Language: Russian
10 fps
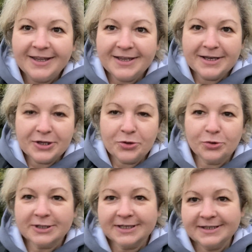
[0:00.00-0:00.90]
Я хочу
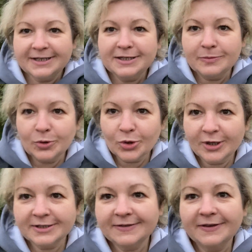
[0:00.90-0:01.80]
рассказать
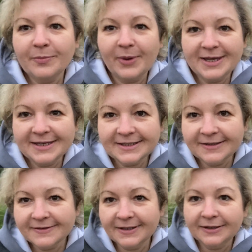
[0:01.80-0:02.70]
немножко о своей
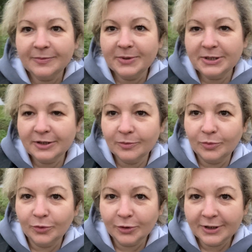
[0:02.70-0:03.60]
поездке в
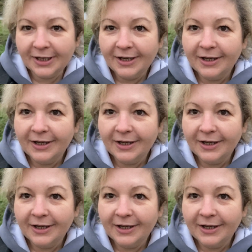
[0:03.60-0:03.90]
Санкт-Петербург.